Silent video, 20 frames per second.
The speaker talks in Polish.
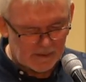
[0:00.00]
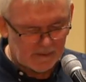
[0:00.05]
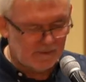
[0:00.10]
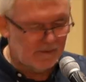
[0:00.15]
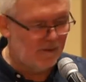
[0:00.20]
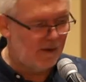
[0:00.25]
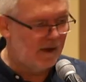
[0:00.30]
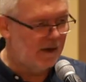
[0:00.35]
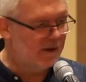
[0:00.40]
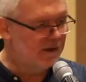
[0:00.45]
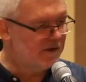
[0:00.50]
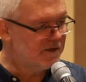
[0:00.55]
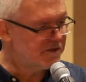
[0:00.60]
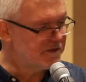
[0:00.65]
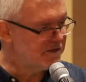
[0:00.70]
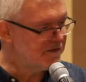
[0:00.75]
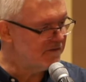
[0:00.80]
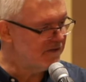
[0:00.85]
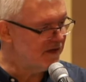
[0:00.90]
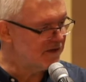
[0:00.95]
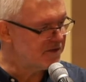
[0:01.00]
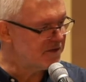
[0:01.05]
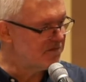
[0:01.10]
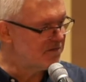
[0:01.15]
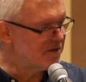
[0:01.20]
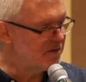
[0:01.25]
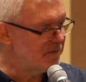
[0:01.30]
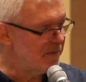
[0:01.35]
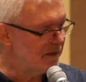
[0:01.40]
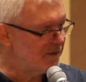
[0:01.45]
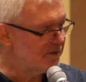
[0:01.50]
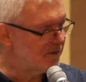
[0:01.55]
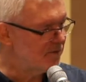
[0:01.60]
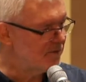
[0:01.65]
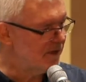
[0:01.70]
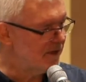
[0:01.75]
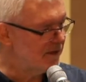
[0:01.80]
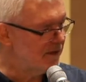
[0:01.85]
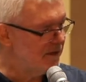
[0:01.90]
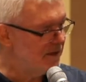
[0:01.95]
no a jeszcze w naszym przypadku
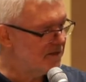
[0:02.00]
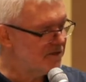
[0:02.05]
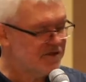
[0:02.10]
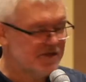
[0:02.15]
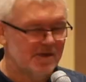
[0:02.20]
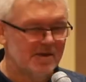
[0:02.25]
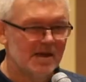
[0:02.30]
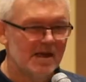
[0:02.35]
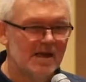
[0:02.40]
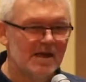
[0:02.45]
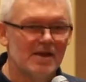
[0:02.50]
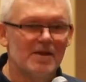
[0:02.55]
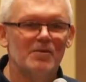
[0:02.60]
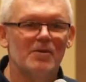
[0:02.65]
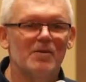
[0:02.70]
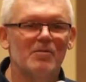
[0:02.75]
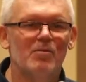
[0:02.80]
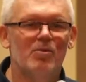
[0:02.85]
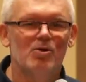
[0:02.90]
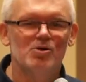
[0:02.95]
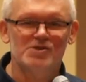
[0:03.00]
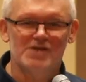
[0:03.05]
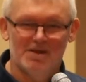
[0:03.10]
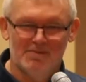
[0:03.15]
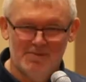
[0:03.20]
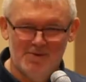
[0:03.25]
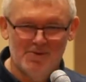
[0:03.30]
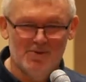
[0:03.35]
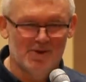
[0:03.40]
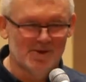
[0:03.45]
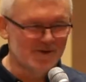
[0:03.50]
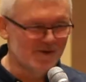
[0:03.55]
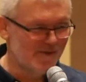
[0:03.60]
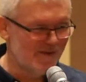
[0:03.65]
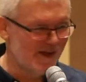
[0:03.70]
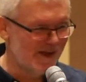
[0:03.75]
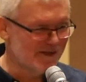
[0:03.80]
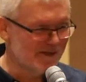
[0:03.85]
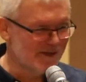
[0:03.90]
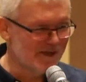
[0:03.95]
tak jest, że Boża miłość w
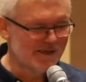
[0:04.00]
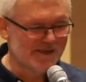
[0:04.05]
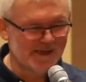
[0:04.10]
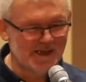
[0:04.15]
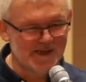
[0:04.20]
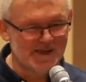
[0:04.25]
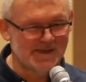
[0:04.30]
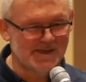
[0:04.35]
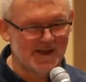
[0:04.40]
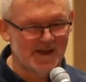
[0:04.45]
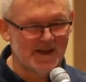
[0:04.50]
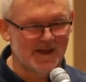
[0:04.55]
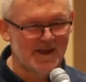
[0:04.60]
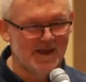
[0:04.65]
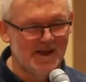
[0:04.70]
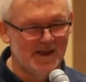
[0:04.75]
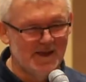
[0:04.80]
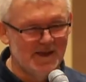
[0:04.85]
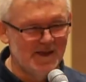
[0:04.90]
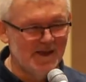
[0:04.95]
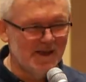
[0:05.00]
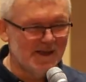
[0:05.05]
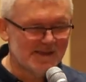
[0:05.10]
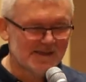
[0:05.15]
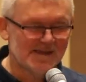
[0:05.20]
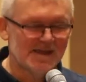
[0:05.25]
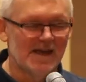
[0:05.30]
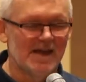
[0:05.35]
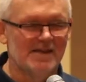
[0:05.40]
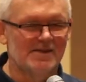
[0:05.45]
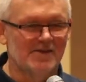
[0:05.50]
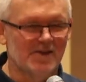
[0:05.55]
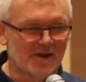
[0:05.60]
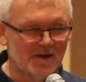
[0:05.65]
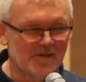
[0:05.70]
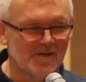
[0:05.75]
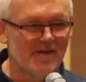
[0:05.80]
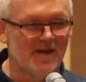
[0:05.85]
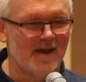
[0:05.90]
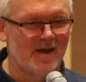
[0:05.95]
naszych sercach jest
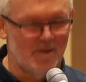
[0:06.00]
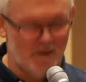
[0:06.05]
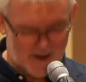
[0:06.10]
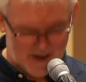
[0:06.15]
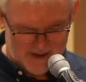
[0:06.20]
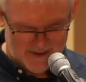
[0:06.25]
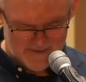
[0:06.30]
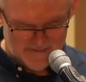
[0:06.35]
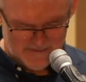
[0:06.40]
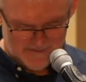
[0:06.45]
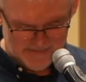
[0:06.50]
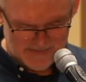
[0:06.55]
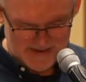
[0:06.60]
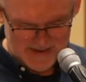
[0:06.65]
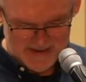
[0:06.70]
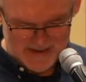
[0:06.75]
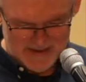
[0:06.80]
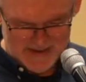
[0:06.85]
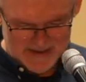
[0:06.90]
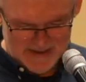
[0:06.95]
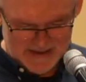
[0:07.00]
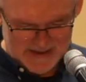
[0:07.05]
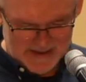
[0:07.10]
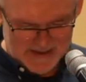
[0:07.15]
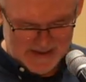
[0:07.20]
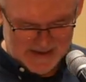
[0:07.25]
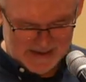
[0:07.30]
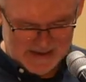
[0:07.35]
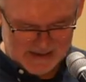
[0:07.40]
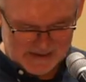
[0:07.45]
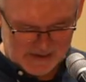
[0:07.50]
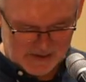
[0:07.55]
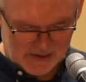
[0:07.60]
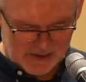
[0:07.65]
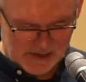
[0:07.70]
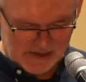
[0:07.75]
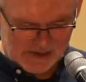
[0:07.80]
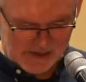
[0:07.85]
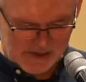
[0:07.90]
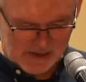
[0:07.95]
trwała. To
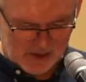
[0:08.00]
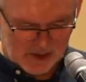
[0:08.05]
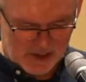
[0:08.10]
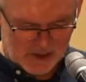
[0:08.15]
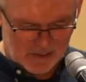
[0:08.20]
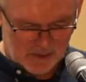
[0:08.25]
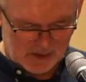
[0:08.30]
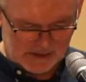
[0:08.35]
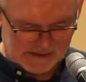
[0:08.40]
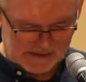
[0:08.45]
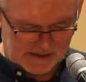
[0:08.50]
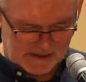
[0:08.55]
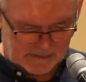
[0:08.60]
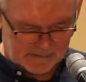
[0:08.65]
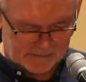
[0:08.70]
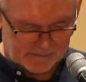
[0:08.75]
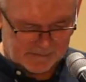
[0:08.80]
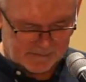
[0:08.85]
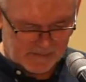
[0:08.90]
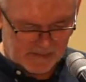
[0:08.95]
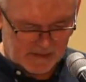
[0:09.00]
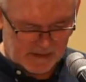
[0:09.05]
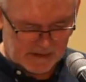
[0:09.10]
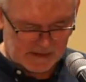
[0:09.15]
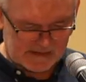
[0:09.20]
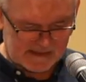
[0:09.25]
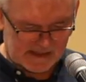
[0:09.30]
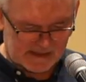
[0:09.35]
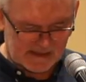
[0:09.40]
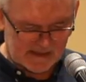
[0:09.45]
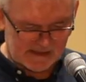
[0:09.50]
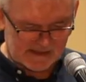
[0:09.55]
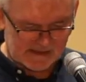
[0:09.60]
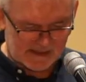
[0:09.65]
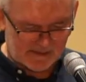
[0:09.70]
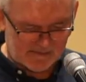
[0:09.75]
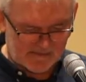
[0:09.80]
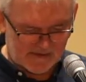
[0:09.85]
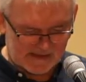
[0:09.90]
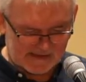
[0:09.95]
nie tylko emocje.
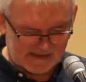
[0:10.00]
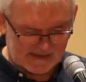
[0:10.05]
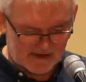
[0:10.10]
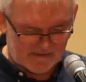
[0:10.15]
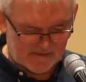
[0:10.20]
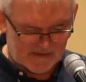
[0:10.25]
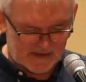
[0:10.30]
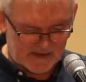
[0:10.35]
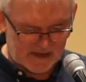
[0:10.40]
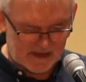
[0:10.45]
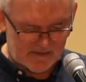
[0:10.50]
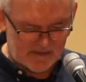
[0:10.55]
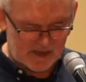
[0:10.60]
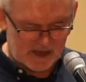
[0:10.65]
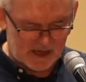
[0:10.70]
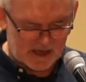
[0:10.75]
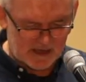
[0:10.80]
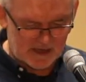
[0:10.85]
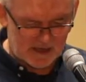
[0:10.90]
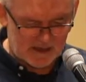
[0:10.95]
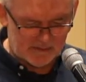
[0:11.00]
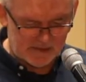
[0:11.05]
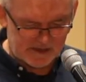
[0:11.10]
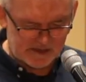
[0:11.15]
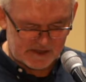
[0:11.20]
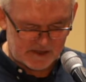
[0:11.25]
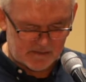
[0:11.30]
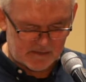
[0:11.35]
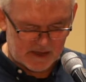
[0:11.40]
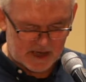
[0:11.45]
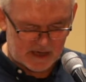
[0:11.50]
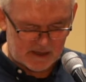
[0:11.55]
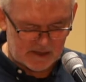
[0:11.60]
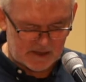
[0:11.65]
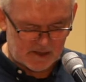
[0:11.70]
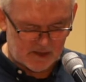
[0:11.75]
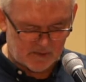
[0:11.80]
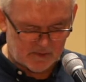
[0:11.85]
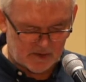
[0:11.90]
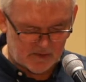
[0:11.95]
Zachęcam Was, Rafale i Michale, abyście brali
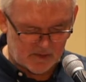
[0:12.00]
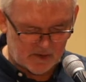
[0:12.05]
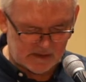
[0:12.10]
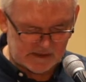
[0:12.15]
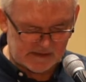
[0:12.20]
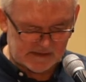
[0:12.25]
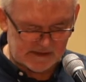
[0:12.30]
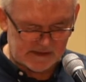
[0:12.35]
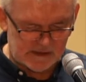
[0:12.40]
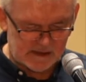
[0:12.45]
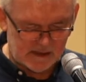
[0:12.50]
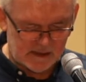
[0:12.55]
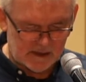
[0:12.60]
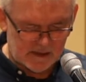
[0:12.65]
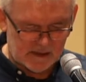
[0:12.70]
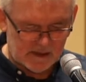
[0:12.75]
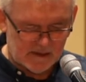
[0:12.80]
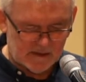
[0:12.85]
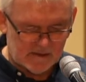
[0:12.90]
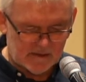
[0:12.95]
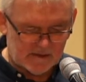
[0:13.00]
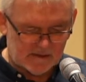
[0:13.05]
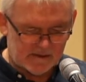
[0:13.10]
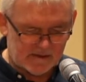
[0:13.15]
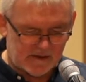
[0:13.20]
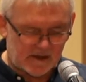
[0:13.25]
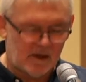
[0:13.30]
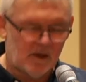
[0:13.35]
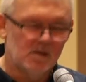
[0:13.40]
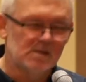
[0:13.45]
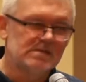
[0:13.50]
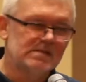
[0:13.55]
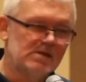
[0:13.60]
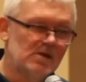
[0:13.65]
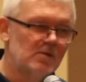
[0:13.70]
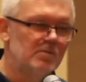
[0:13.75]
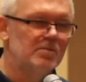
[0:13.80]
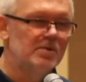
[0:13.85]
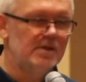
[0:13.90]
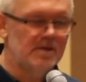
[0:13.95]
do pomocy te
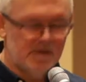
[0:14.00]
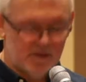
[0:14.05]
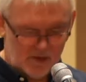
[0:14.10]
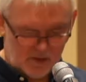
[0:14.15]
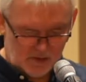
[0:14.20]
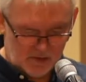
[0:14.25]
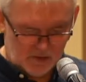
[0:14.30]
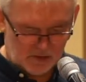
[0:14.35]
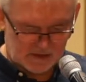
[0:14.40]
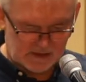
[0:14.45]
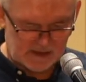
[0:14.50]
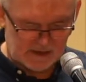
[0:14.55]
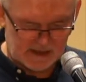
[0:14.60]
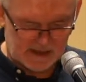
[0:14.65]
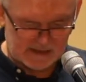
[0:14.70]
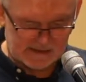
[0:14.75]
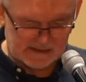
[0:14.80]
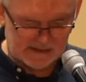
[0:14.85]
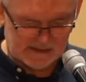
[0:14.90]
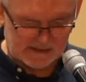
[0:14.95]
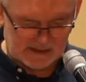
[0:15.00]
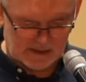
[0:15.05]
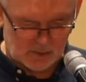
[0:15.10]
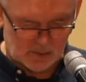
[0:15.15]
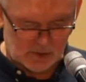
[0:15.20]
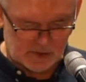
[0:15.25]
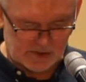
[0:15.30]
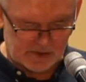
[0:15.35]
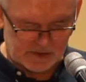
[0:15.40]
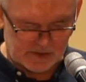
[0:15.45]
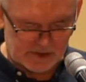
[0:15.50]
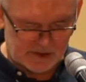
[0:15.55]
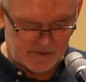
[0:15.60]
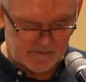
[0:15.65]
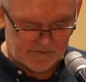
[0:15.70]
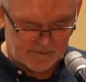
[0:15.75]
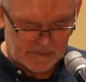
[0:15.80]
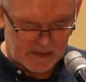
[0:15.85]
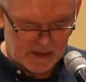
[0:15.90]
osoby do koordynacji całości